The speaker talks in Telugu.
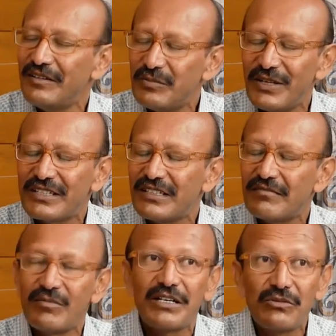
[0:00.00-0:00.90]
పెడతారు
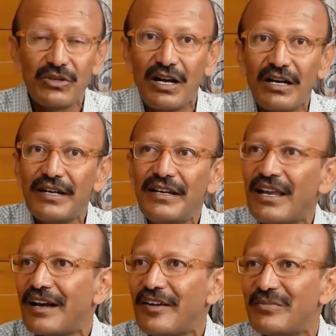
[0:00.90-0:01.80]
మాకు రాగానే
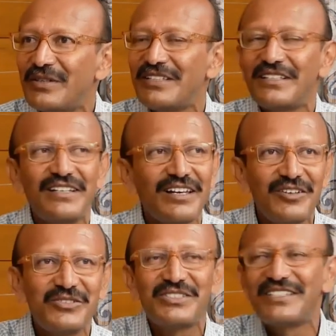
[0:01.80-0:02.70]
ఇలా కనపడిందండి ఇలా
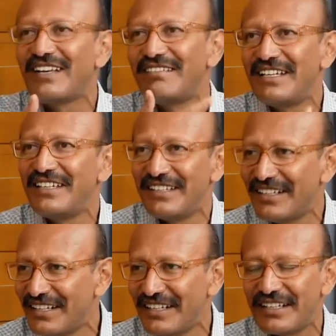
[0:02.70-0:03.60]
వచ్చి ఇలా
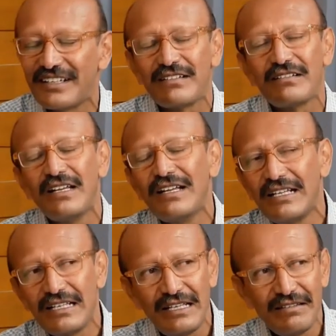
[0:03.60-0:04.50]
వెళ్ళిందండి అంటారు
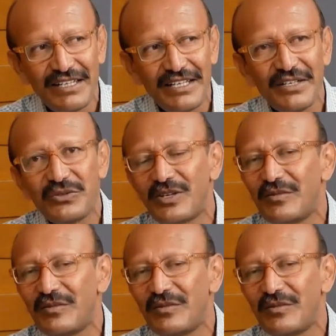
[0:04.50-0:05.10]
ఇవన్నీ కూడా